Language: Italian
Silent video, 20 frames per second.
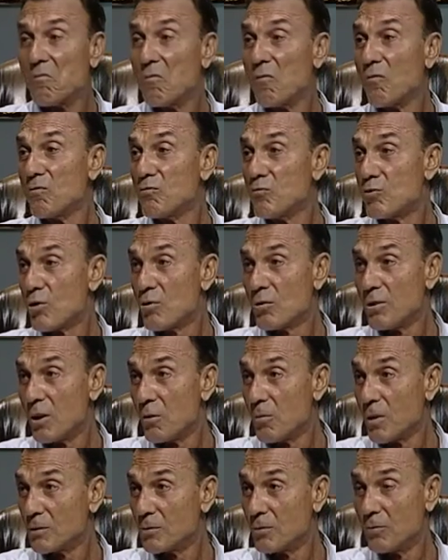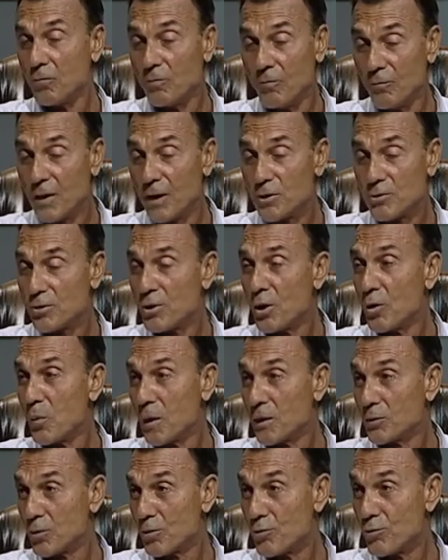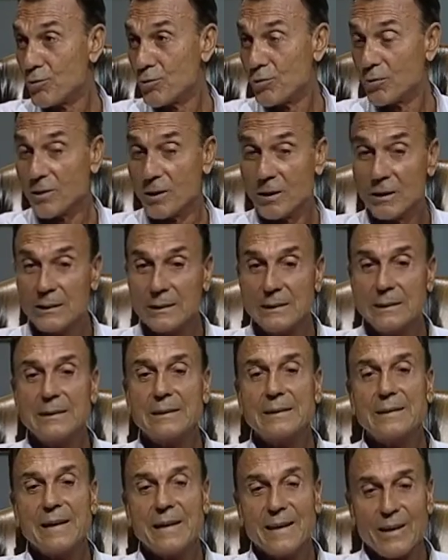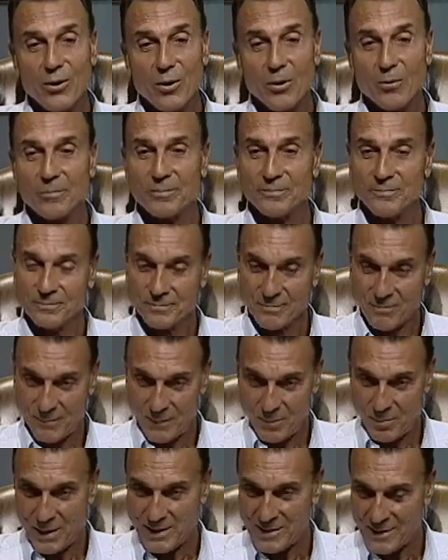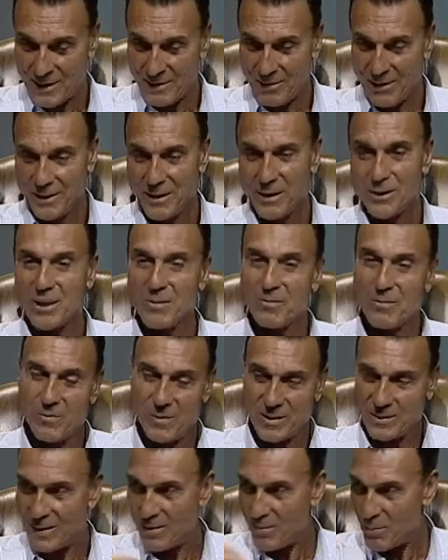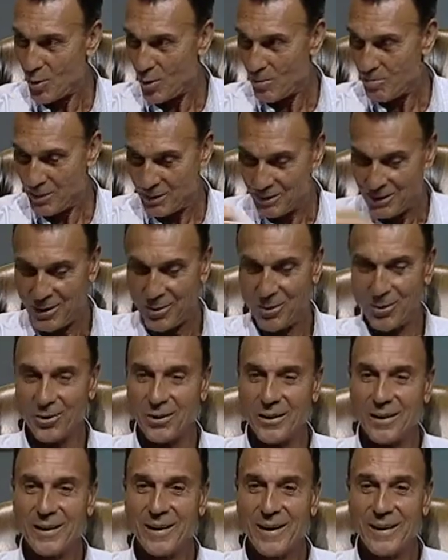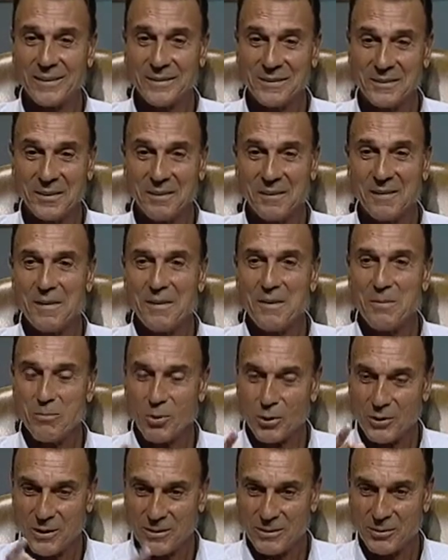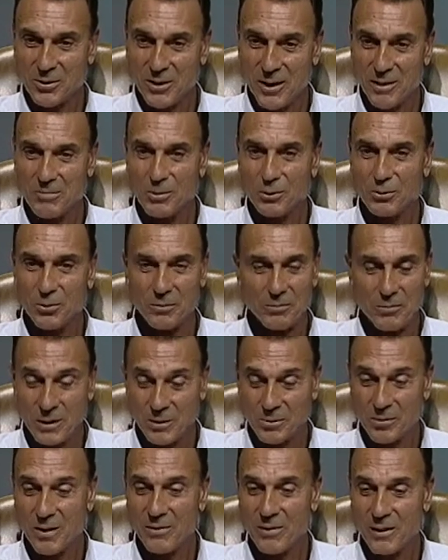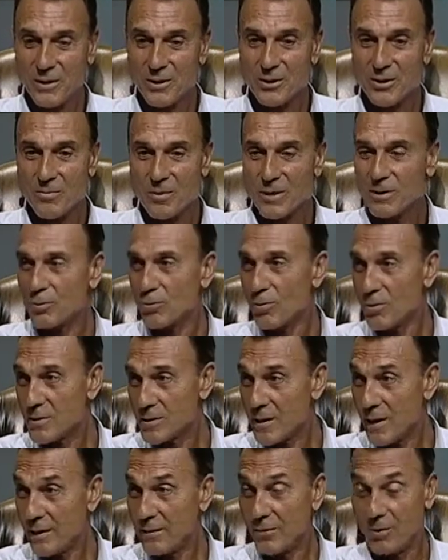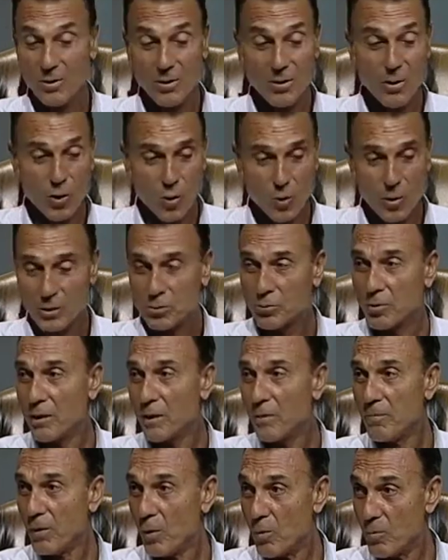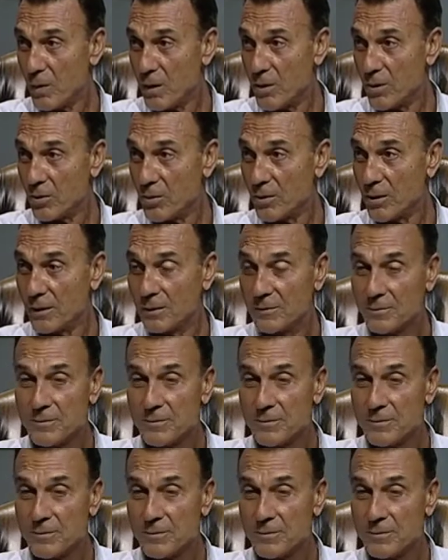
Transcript: Un, quatt- un viaggio di quattro giorni. Io Presi la valigia, mi misi il mio abitino elegante, poi dentro, l'abito, dentro la valigia misi uno zaino, quattro libri e un maglione.